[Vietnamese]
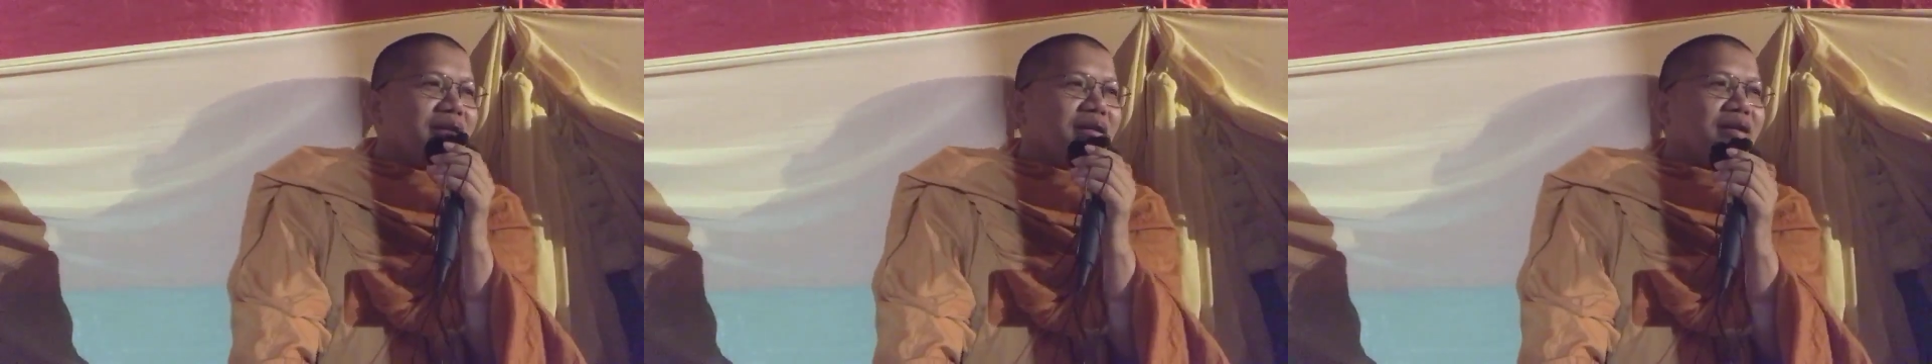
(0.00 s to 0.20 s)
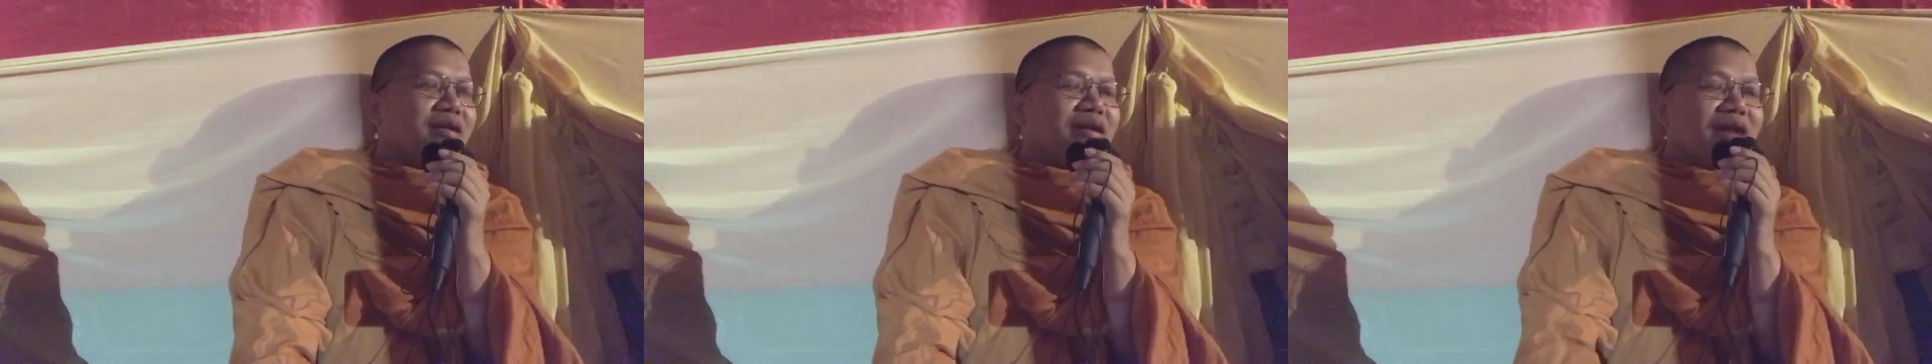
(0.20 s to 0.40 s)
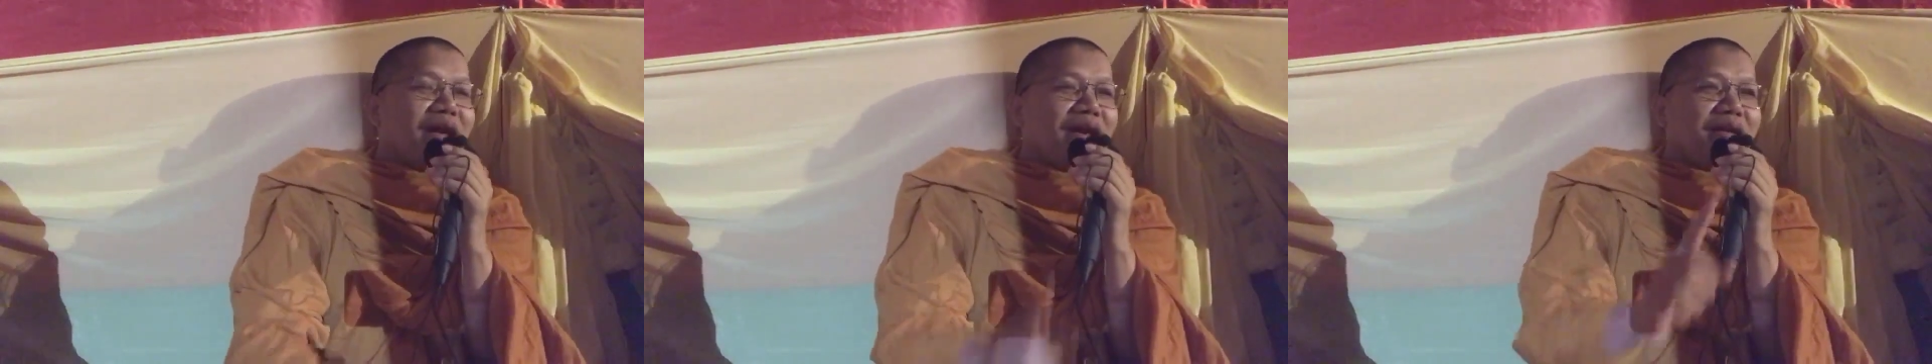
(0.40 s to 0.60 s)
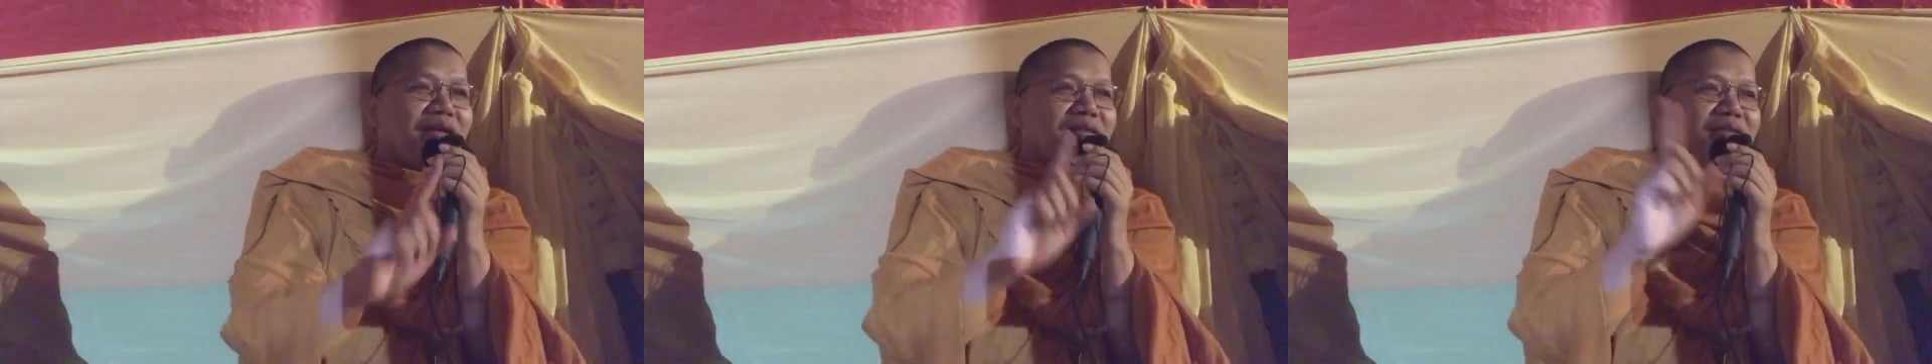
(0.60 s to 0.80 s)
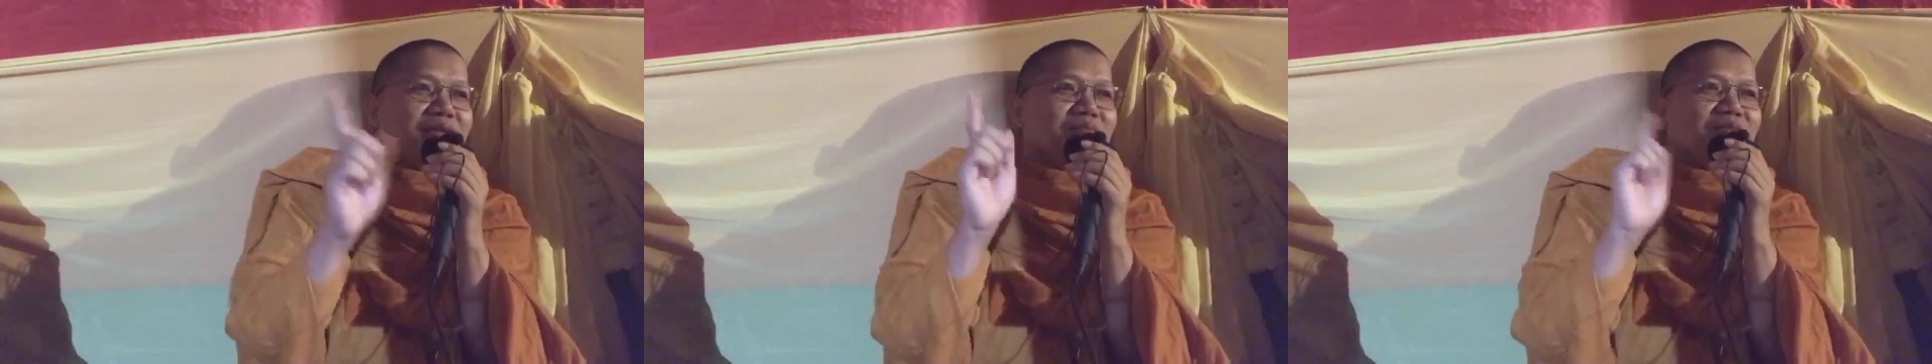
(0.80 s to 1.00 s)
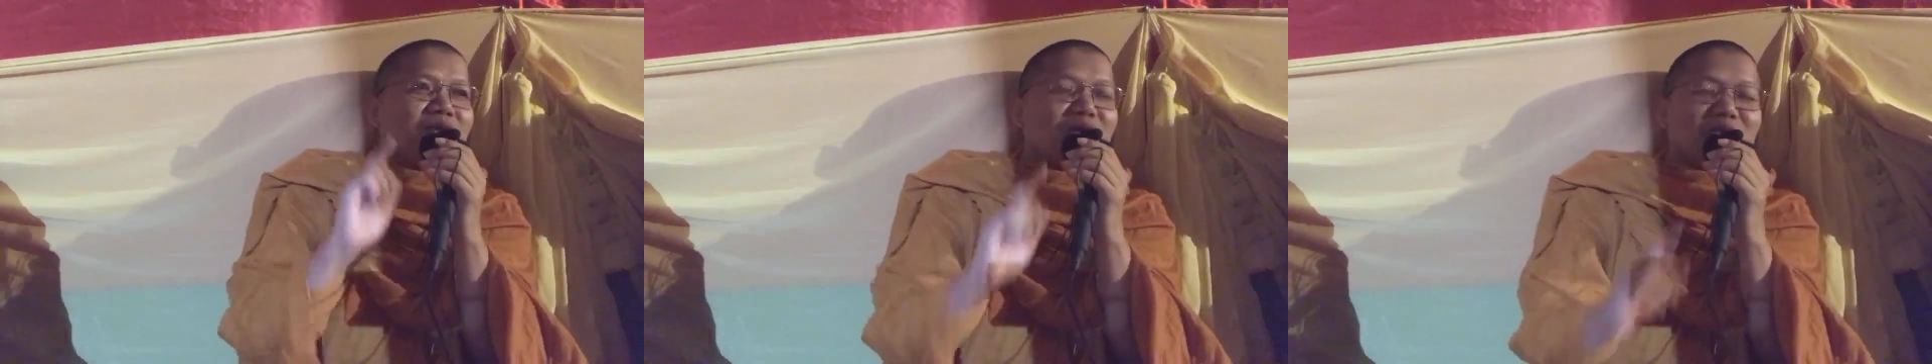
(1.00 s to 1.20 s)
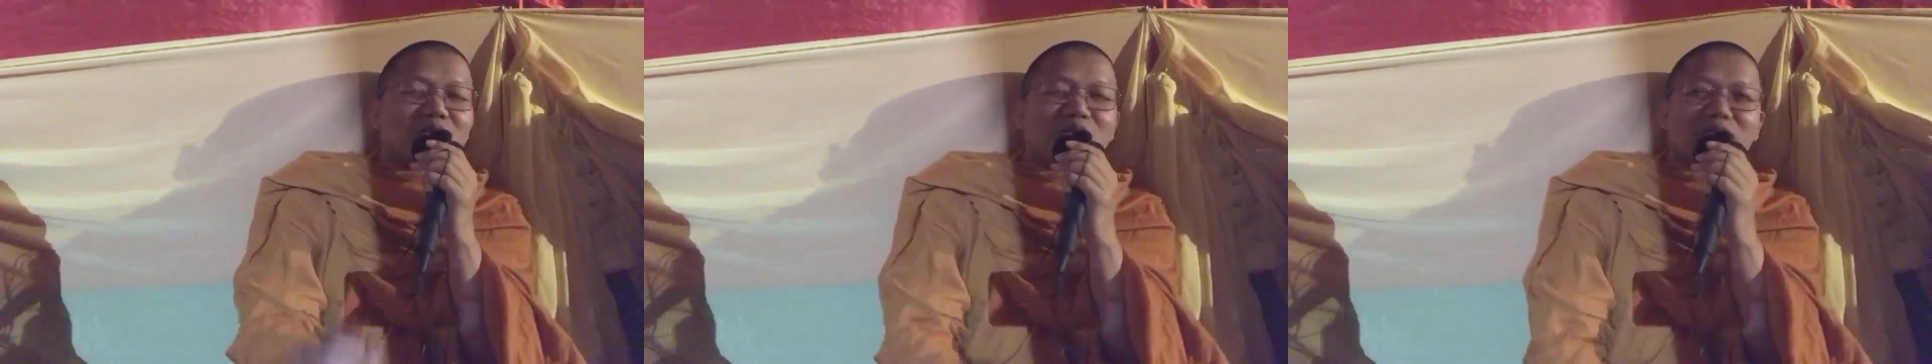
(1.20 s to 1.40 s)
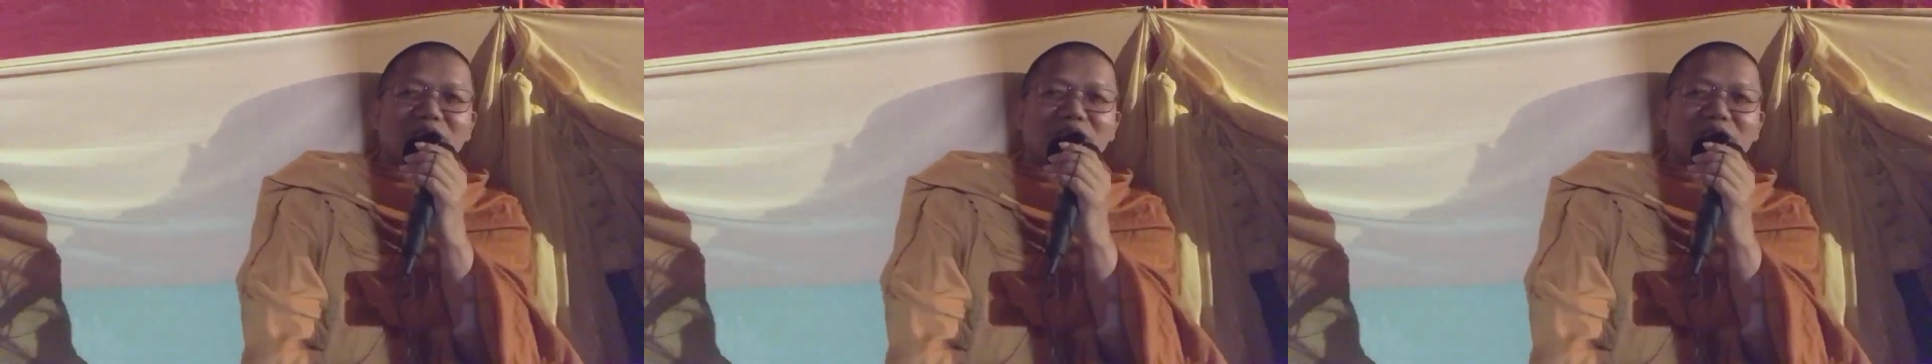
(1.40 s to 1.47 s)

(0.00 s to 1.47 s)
ca lực tim mũi ọt chốc cháy